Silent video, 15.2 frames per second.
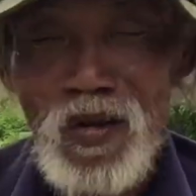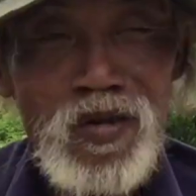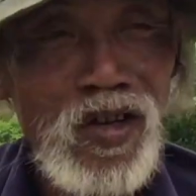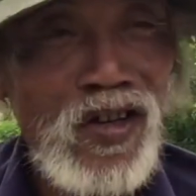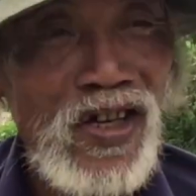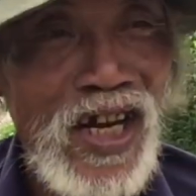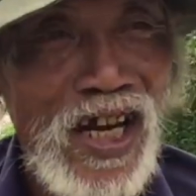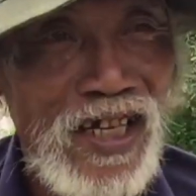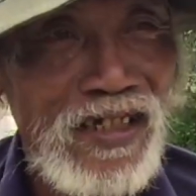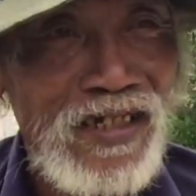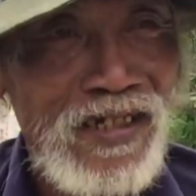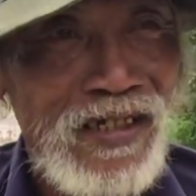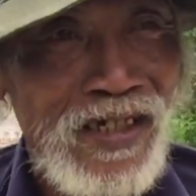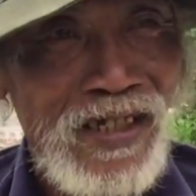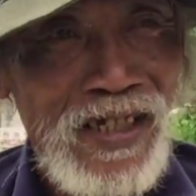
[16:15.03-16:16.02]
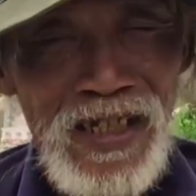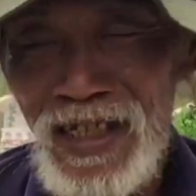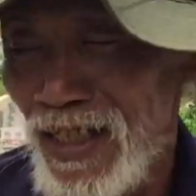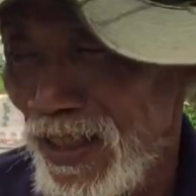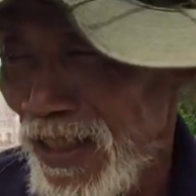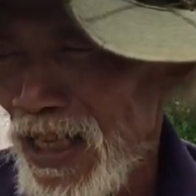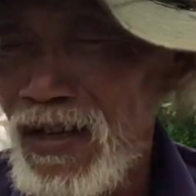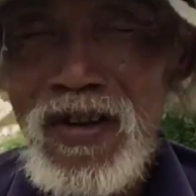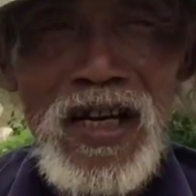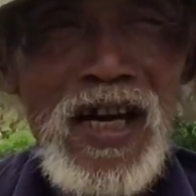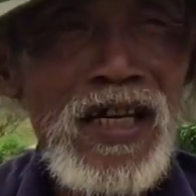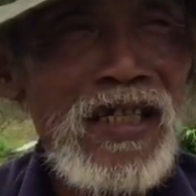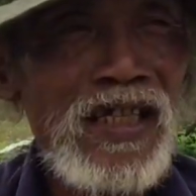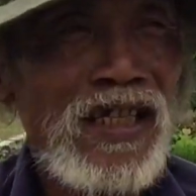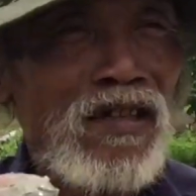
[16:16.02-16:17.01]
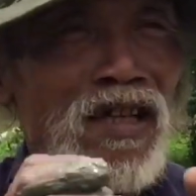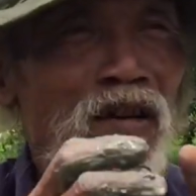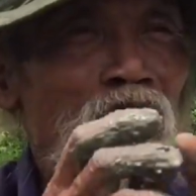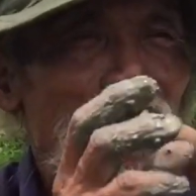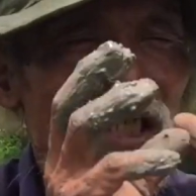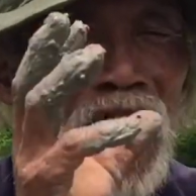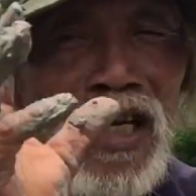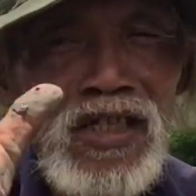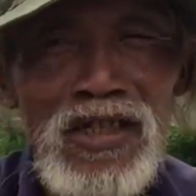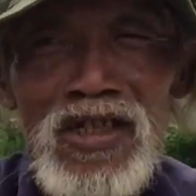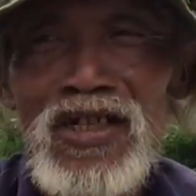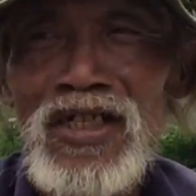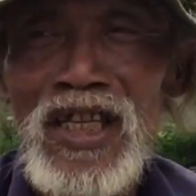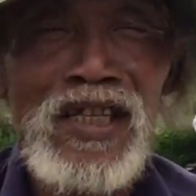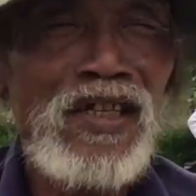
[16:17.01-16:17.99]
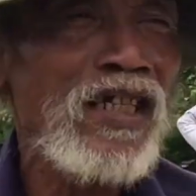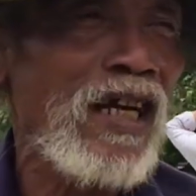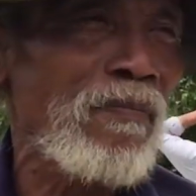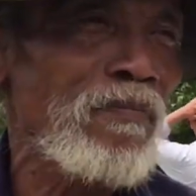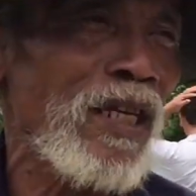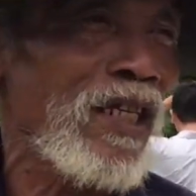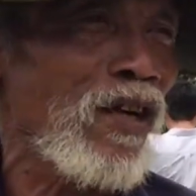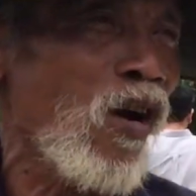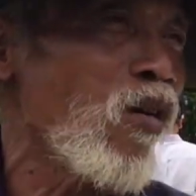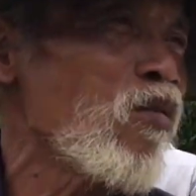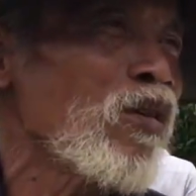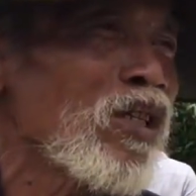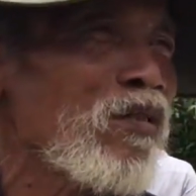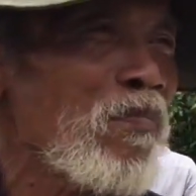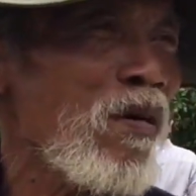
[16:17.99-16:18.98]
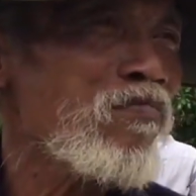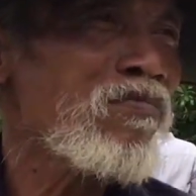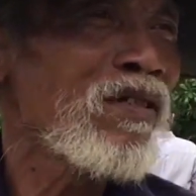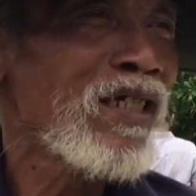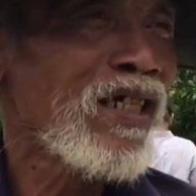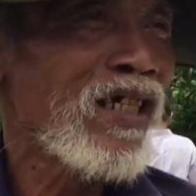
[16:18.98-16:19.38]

lỗ đó lên á. Yeah. Thì nó lên thì kiểu nó tơi xương thì nó gặp nhiệt độ rồi nó bốc.